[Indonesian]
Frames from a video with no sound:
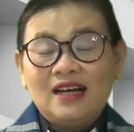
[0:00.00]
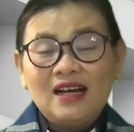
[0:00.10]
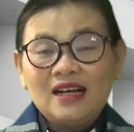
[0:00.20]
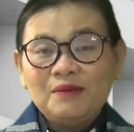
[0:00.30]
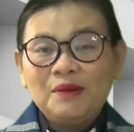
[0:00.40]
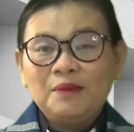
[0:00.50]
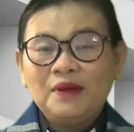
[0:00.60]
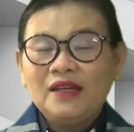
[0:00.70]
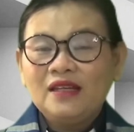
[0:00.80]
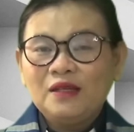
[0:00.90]

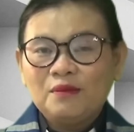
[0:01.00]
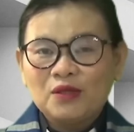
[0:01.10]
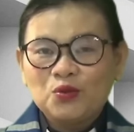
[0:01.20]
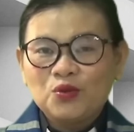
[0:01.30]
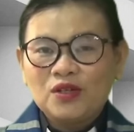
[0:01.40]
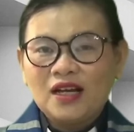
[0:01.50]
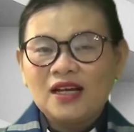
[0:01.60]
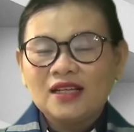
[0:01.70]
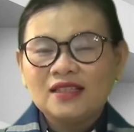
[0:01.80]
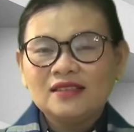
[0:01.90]
HKBP eh,
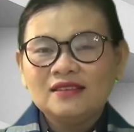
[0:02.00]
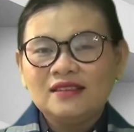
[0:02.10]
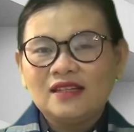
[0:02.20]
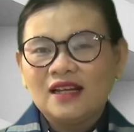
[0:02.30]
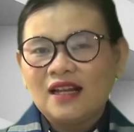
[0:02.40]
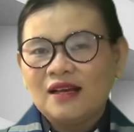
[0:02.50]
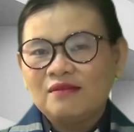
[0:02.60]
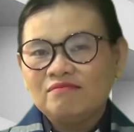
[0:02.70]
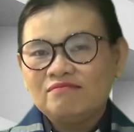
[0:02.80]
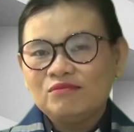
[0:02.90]
dimasukkan di
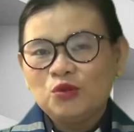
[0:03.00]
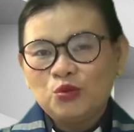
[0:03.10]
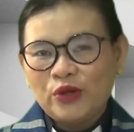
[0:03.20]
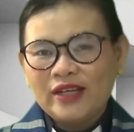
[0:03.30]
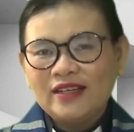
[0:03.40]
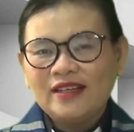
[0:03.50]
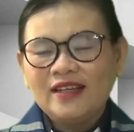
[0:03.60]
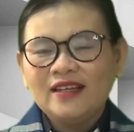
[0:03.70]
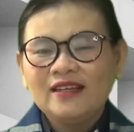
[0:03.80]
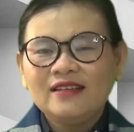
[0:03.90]
dalam buku
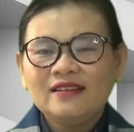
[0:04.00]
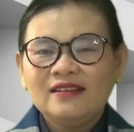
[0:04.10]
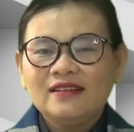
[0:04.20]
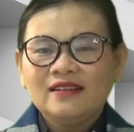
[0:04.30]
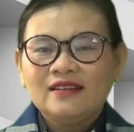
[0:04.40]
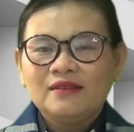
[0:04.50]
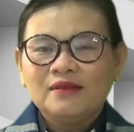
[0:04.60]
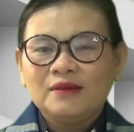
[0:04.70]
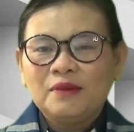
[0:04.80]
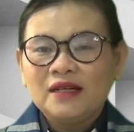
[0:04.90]
ND
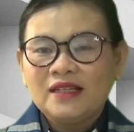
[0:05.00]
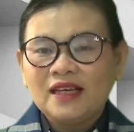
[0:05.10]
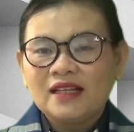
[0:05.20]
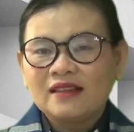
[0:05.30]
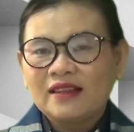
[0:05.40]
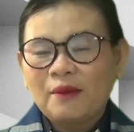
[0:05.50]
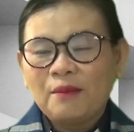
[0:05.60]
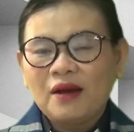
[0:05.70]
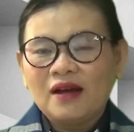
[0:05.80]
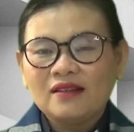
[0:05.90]
eh, bagian
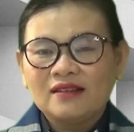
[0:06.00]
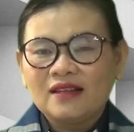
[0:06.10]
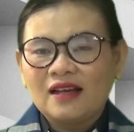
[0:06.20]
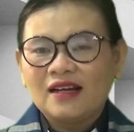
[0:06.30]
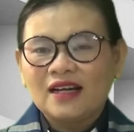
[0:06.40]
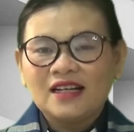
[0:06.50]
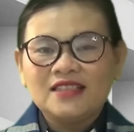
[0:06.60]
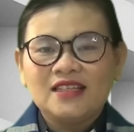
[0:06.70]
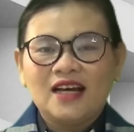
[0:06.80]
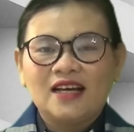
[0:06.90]
tema tentang
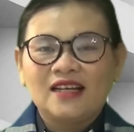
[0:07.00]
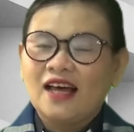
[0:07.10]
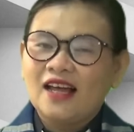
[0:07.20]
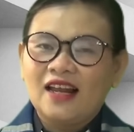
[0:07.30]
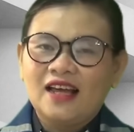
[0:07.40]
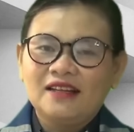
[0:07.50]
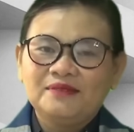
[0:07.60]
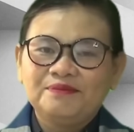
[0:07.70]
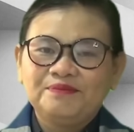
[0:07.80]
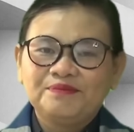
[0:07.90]
kerajaan Allah.
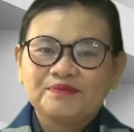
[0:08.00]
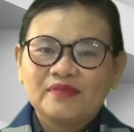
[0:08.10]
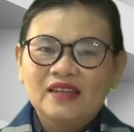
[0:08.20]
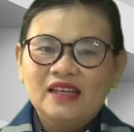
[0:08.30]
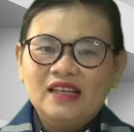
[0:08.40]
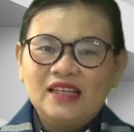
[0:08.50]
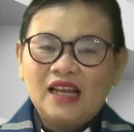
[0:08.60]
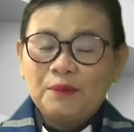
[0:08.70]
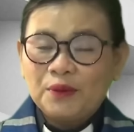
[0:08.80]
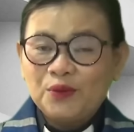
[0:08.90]

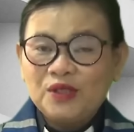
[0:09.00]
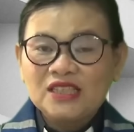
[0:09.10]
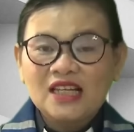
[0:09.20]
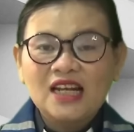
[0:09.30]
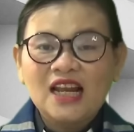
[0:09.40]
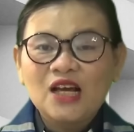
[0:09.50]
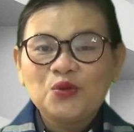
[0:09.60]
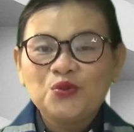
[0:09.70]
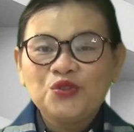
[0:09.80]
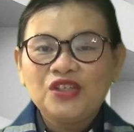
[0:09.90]
Dalam penulisan
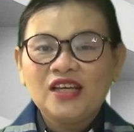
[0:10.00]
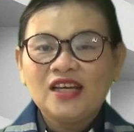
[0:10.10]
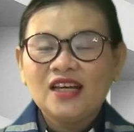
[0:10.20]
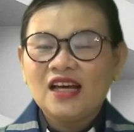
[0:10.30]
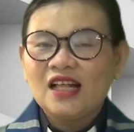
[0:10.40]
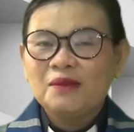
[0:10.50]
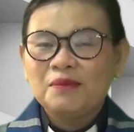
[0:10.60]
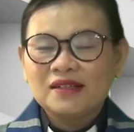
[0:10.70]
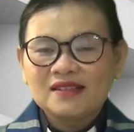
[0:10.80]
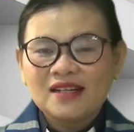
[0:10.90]
lagunya,
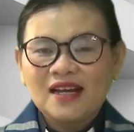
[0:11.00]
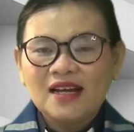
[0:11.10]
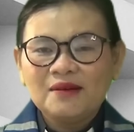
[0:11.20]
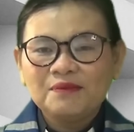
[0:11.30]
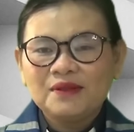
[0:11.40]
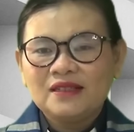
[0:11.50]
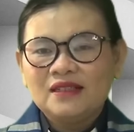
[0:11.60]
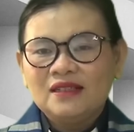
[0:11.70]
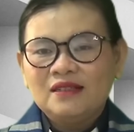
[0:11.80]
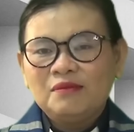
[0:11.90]
Albert Knapp
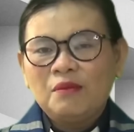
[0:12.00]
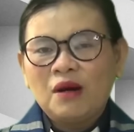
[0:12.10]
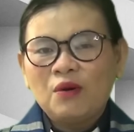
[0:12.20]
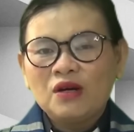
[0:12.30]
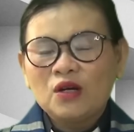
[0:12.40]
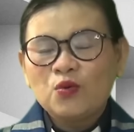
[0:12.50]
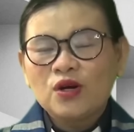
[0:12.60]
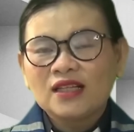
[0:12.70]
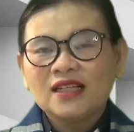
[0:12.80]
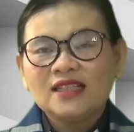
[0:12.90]
membawa
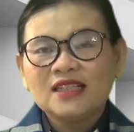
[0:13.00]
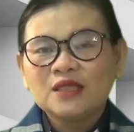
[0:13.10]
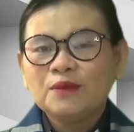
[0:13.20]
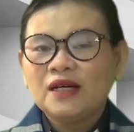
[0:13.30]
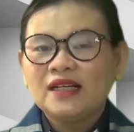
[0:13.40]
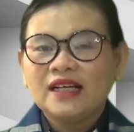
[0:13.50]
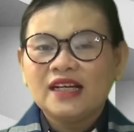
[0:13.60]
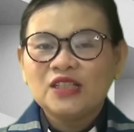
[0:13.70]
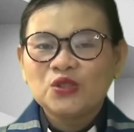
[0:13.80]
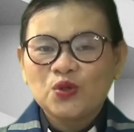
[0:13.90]
kekuatannya
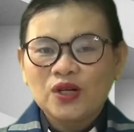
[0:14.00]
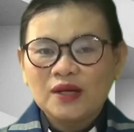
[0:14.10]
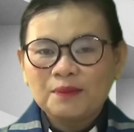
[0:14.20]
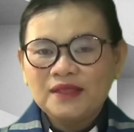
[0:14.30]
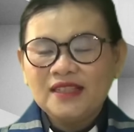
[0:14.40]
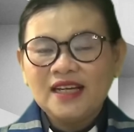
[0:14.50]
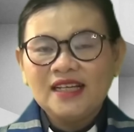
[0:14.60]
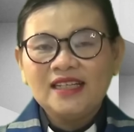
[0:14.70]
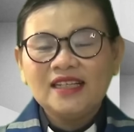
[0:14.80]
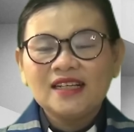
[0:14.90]
sebagai seorang
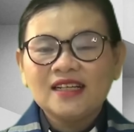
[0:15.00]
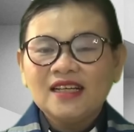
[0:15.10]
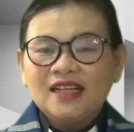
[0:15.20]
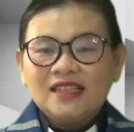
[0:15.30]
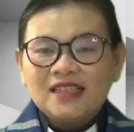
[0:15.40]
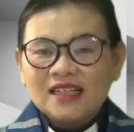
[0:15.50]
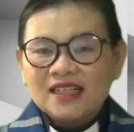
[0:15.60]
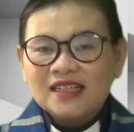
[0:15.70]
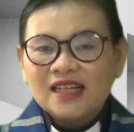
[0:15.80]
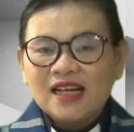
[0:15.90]
penyair
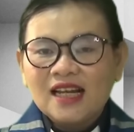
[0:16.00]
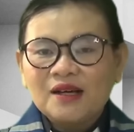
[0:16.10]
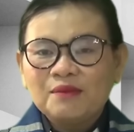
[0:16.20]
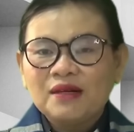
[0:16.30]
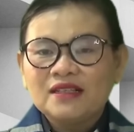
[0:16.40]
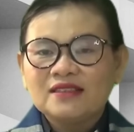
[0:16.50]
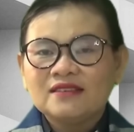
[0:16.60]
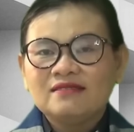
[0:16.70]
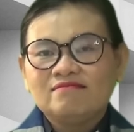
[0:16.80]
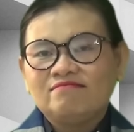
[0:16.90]
dan
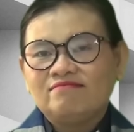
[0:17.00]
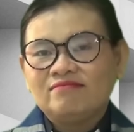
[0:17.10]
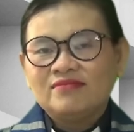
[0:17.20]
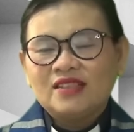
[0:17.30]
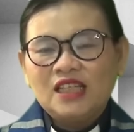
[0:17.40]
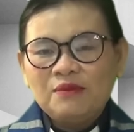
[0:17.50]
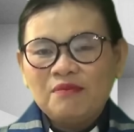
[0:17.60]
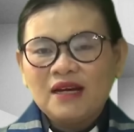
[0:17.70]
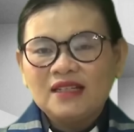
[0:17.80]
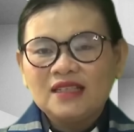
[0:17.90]
kedalaman
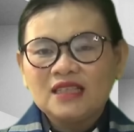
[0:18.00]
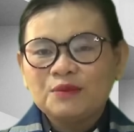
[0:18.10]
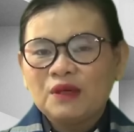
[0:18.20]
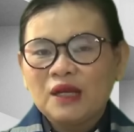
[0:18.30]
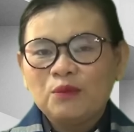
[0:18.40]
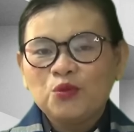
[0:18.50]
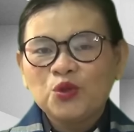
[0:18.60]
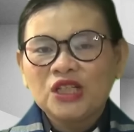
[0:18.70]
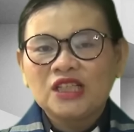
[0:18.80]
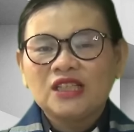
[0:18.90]
imannya sebagai
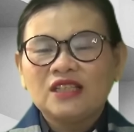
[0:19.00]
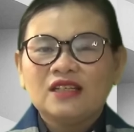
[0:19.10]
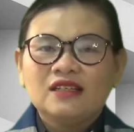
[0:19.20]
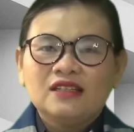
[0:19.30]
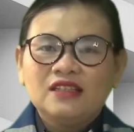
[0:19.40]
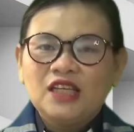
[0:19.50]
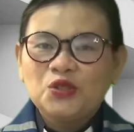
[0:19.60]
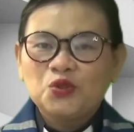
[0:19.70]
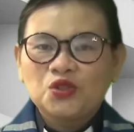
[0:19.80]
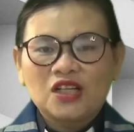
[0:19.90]
murid
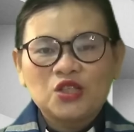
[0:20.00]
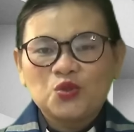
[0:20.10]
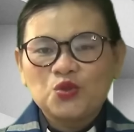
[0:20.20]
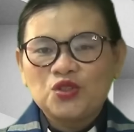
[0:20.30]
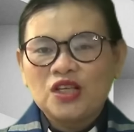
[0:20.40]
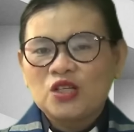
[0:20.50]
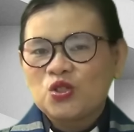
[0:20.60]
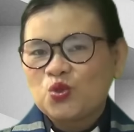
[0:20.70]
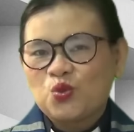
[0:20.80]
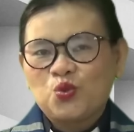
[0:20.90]
Yesus Kristus
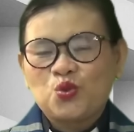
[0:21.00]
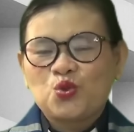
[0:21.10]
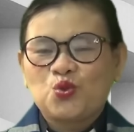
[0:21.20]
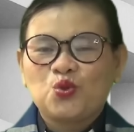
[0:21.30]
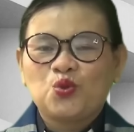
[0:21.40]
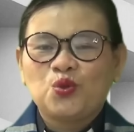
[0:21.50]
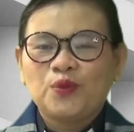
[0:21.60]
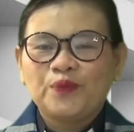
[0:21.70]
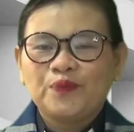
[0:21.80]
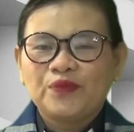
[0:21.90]
yang sungguh-sungguh.